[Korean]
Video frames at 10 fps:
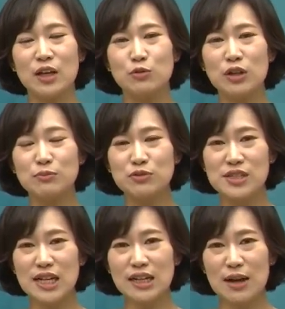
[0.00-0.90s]
우리
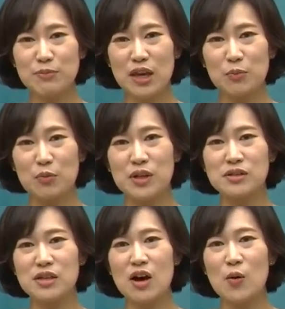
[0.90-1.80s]
문장을 함께
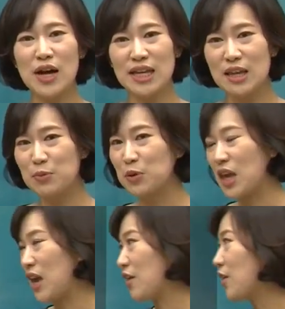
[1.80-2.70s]
보면서 확인해
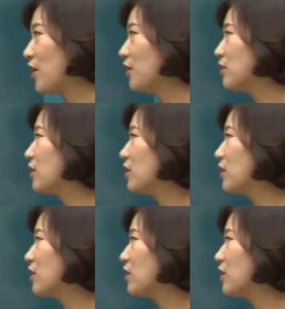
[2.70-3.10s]
볼게요.